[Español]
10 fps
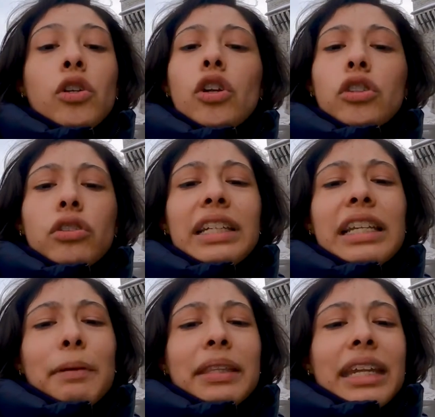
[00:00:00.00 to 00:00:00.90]
No todas
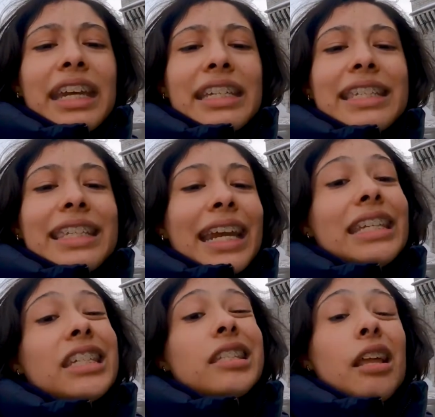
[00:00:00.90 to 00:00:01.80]
las baterías están
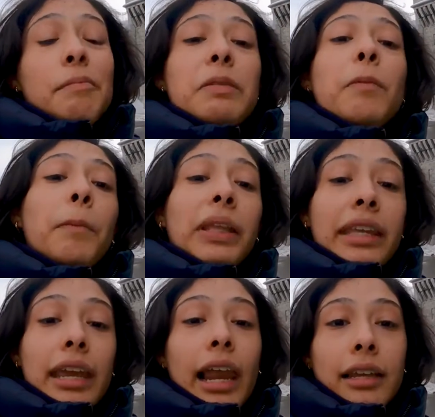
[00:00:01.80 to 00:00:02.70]
hechas del mismo
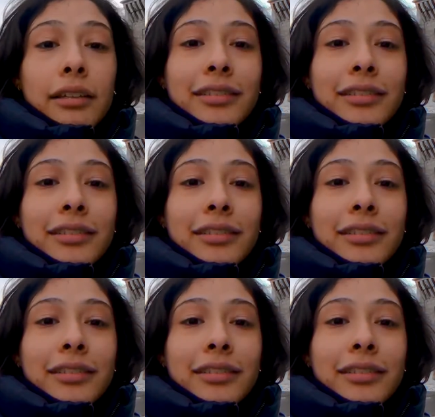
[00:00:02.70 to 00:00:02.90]
material,